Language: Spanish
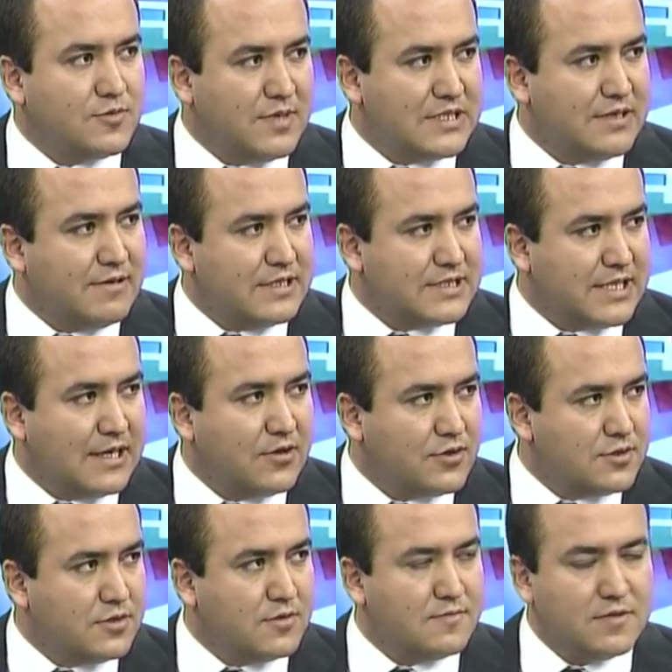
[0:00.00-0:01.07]
avanzados,
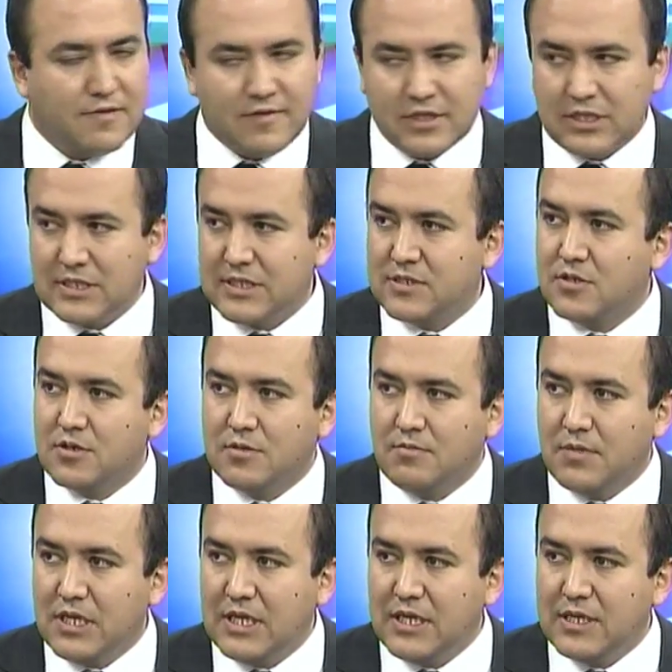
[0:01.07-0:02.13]
La fertilización in
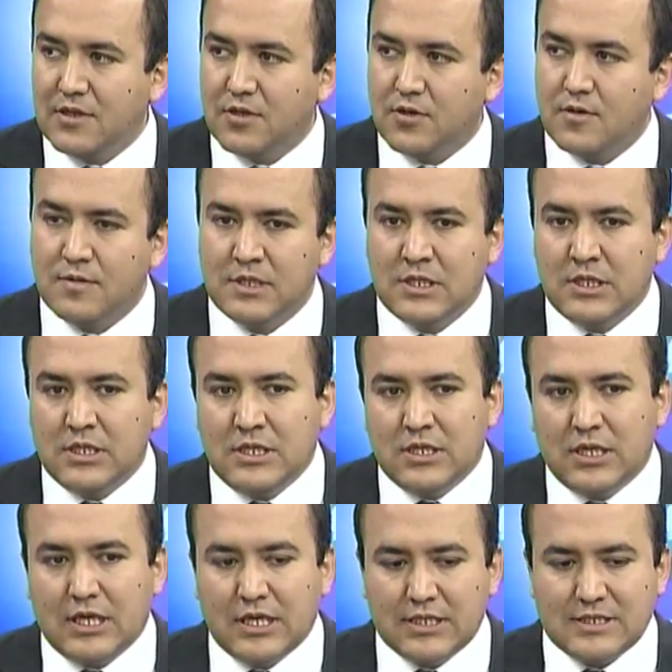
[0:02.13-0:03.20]
vitro,
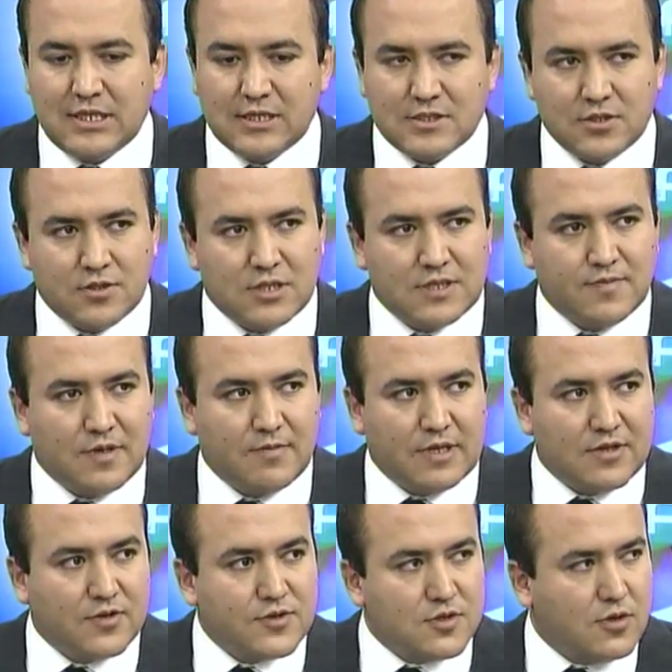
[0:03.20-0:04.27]
eh, selección de
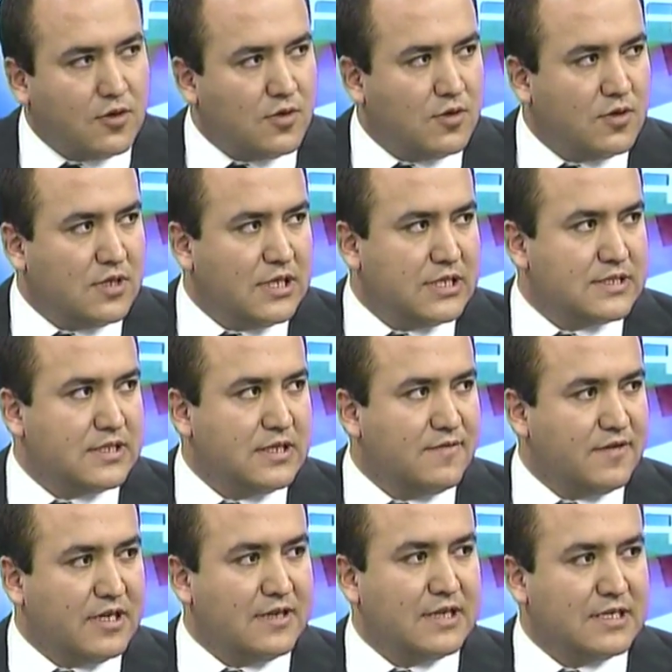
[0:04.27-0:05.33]
espermatozoides. ¿Procedimientos